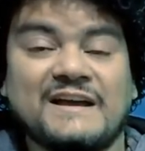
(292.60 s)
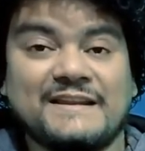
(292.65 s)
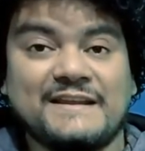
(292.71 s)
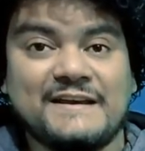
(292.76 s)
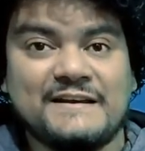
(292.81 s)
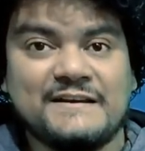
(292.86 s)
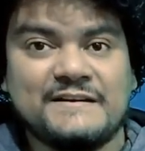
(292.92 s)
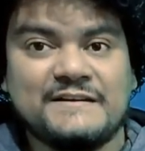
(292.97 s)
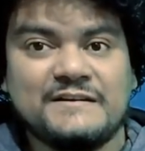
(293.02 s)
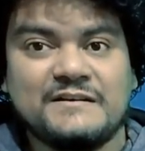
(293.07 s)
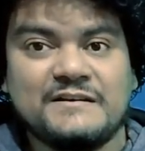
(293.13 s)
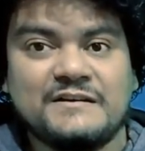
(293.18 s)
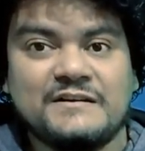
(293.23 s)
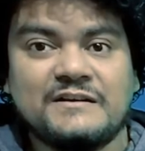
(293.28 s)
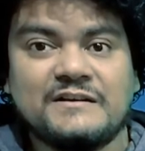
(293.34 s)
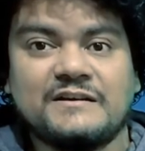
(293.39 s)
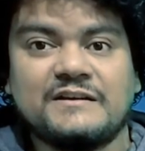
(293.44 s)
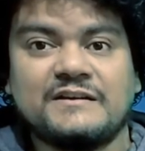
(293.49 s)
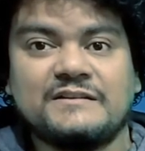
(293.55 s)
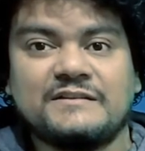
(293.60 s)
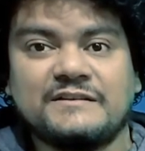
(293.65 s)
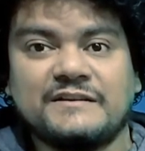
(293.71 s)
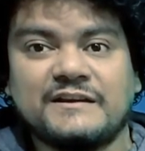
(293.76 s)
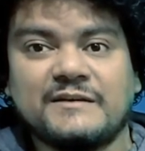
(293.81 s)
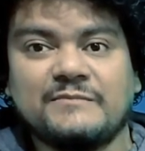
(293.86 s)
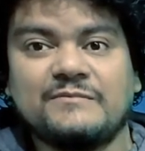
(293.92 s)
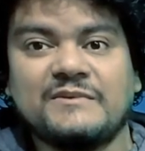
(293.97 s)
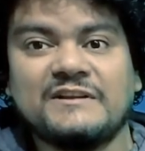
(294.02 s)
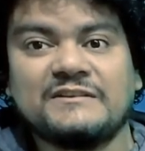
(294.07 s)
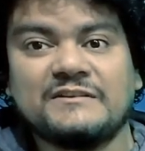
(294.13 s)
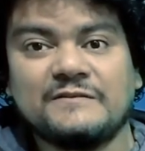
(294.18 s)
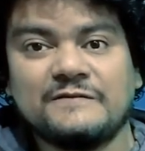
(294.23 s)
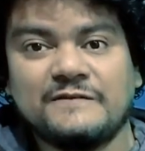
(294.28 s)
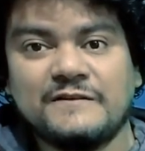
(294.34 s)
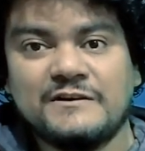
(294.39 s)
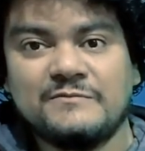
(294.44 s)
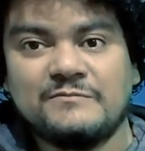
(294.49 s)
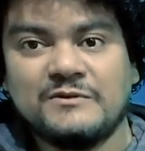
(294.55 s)
معناه ان كابلات
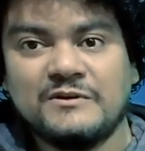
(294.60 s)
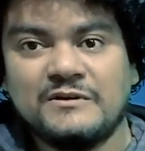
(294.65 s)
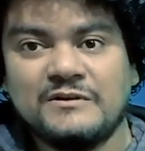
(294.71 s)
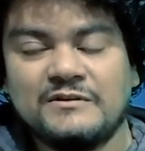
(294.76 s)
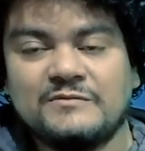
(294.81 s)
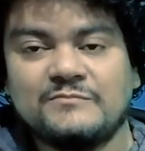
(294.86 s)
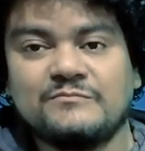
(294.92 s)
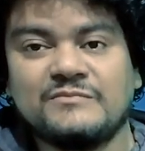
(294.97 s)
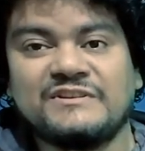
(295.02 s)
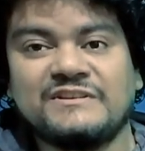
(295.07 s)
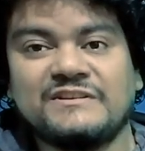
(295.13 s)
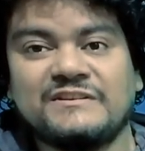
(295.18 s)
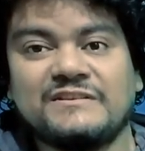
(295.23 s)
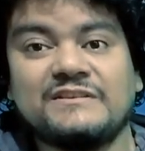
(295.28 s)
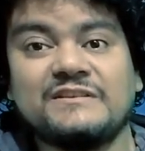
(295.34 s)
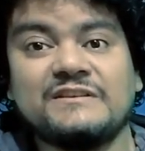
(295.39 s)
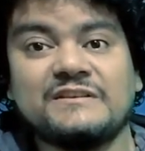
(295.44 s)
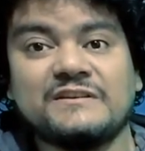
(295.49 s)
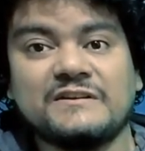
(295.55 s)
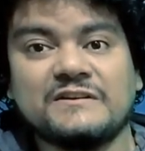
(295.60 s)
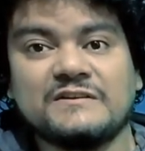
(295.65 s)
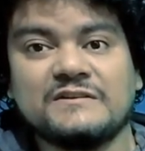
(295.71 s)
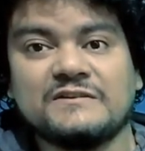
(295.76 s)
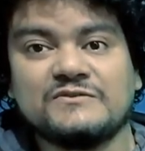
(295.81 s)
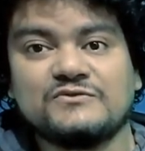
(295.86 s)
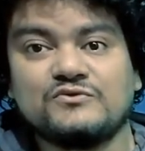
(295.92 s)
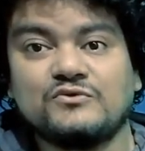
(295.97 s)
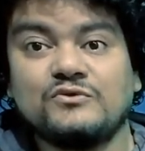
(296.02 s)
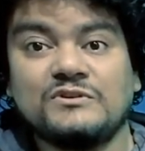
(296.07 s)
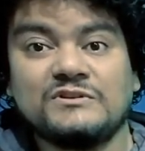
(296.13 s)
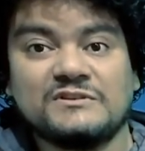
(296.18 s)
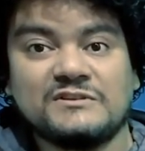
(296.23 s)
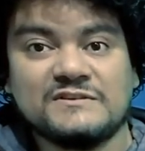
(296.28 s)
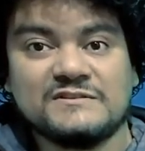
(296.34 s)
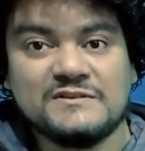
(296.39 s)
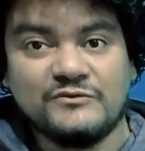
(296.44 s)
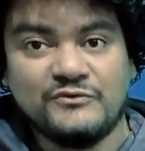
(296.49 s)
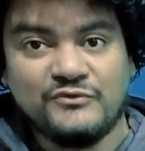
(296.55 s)
الفايبر بتديك سرعة
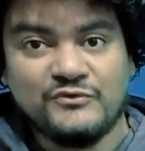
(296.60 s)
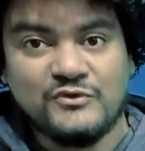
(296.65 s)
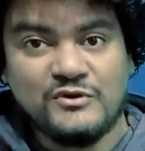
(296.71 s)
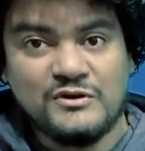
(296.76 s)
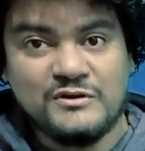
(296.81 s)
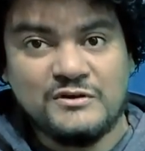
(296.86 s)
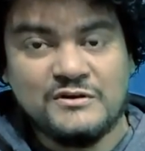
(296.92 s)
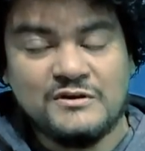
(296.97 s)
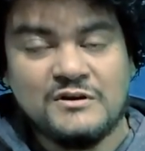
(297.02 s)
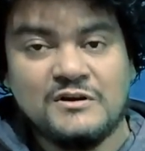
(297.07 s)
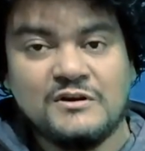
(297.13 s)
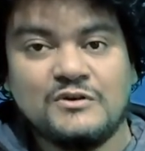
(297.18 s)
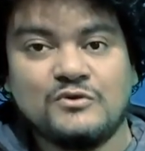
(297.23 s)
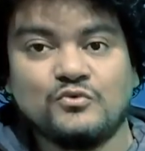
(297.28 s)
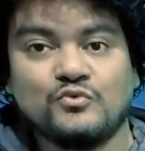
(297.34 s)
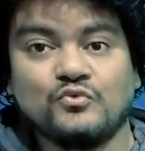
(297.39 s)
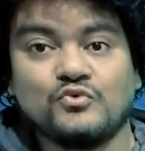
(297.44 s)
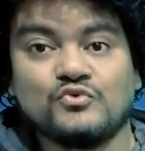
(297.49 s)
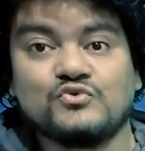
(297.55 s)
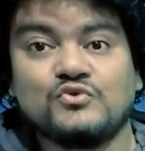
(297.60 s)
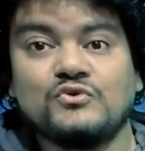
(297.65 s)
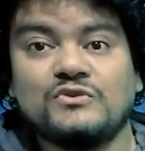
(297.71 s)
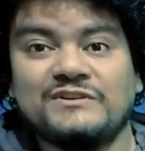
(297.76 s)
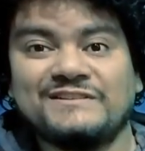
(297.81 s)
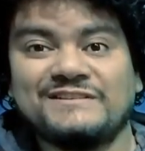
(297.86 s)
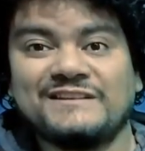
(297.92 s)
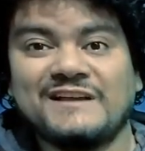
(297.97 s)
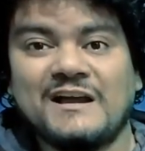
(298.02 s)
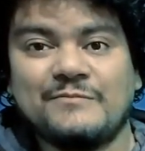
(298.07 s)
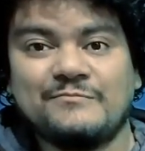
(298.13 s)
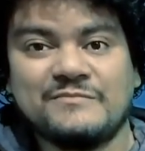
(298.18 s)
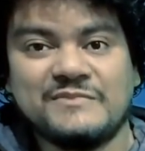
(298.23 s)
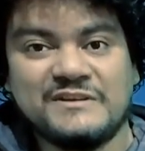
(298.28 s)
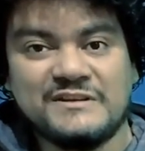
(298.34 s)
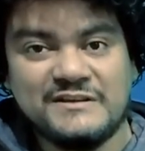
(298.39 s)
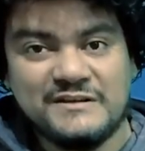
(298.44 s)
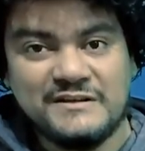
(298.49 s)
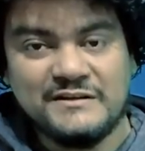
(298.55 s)
تصفح وسرعة
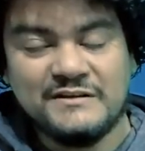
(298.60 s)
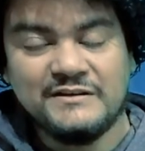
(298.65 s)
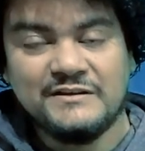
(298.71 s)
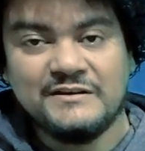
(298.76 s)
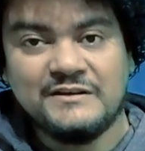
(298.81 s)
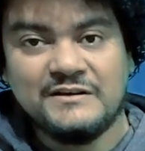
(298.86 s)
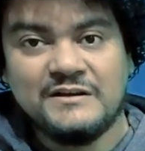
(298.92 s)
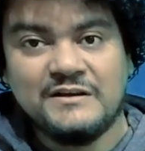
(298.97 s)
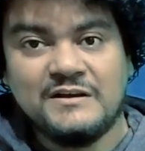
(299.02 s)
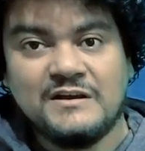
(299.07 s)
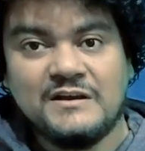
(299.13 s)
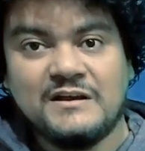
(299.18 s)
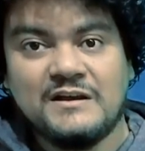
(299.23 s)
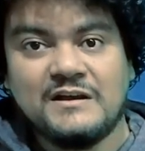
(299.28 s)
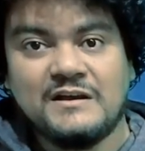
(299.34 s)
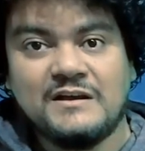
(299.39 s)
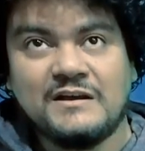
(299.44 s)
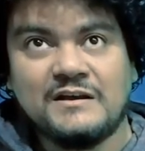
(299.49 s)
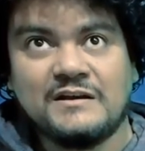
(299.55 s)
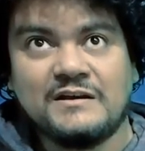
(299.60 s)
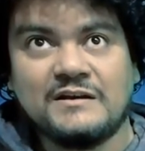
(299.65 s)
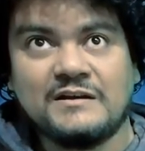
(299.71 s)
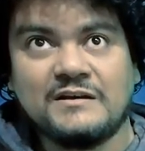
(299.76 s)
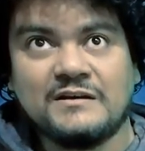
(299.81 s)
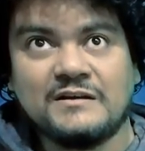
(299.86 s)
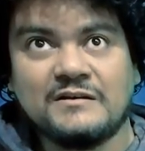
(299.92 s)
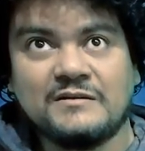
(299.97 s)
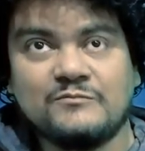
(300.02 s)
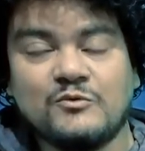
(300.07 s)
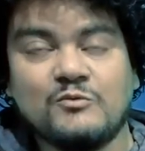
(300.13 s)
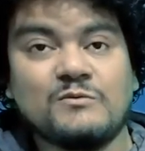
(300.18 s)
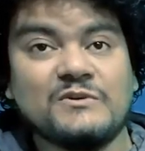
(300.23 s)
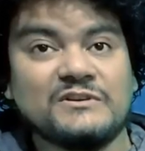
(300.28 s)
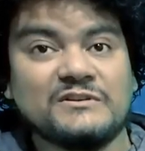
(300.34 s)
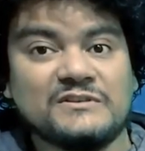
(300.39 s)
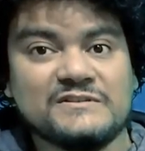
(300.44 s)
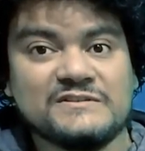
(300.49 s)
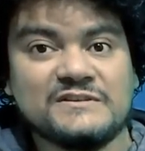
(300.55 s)
تحميل آه،
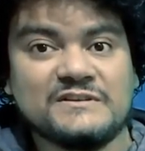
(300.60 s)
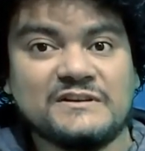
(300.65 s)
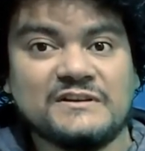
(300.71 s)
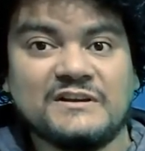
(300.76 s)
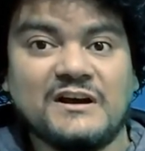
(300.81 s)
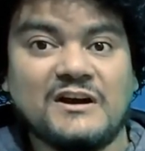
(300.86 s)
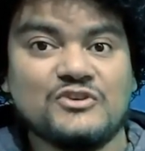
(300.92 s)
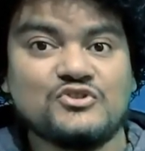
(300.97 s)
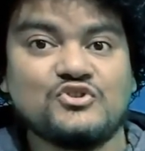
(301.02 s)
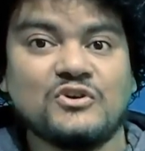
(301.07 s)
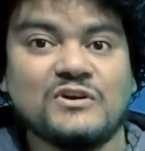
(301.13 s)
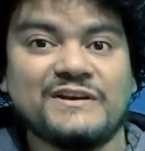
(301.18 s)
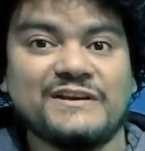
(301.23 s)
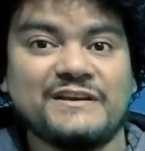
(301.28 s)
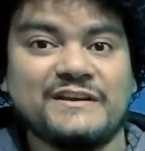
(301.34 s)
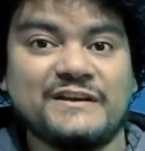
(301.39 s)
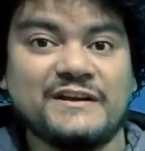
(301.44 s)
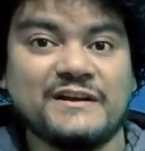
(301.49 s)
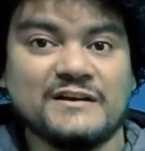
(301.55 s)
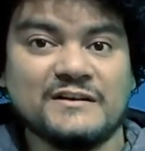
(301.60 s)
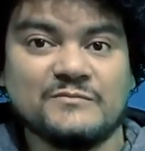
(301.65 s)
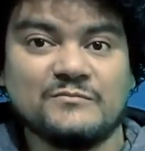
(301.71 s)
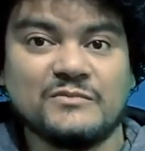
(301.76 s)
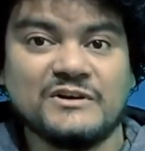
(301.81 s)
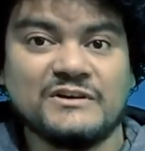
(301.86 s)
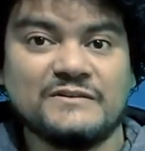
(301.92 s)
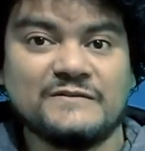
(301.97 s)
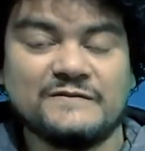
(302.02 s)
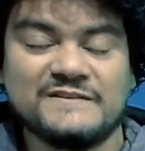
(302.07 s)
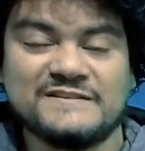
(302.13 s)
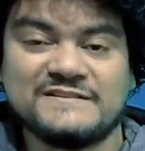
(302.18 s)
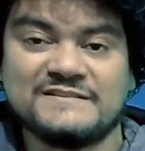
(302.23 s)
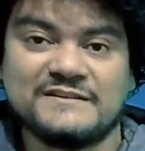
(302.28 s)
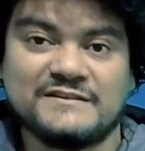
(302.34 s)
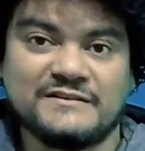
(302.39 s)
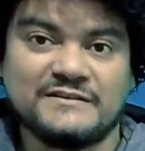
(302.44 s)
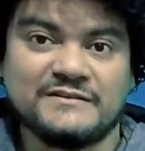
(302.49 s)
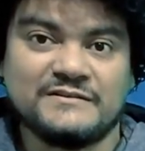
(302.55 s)
ممكن تصل الى 10 جيجا بايت في
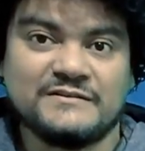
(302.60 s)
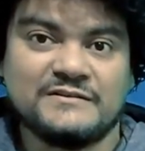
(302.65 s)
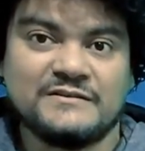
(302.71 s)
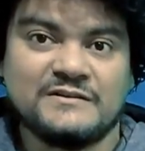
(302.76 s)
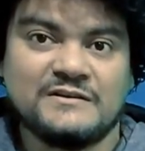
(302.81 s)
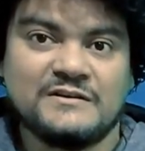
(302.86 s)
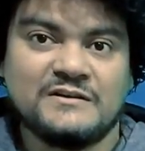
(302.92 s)
الثانية